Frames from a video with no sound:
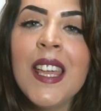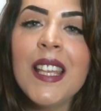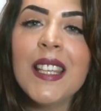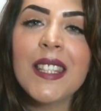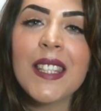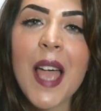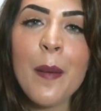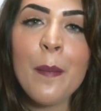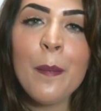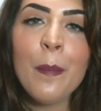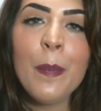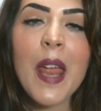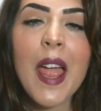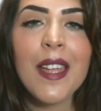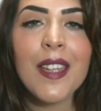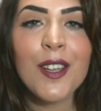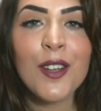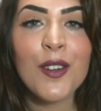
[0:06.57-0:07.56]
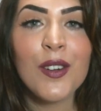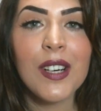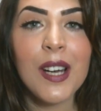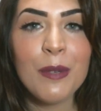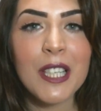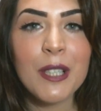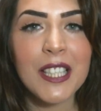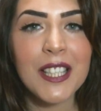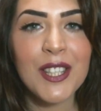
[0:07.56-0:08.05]
sempre in
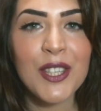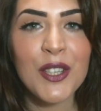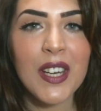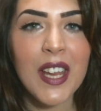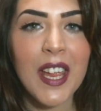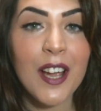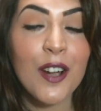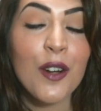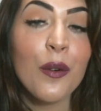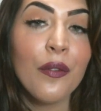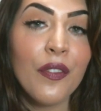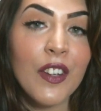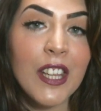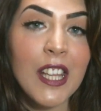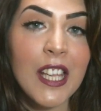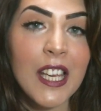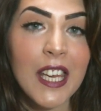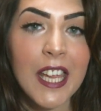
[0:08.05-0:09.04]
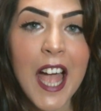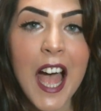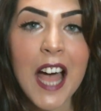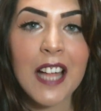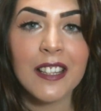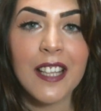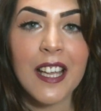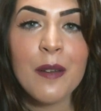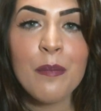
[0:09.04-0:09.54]
collaborazione con
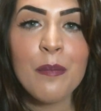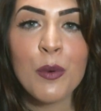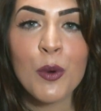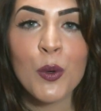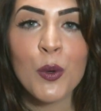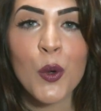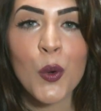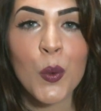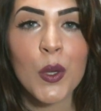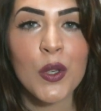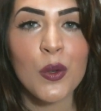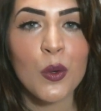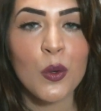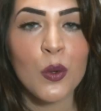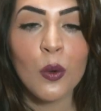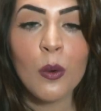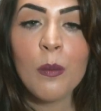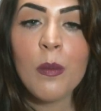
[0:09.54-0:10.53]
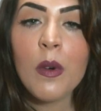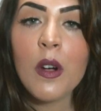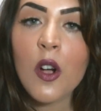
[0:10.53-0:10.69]
Federica Deri Bruno qui su YouTube.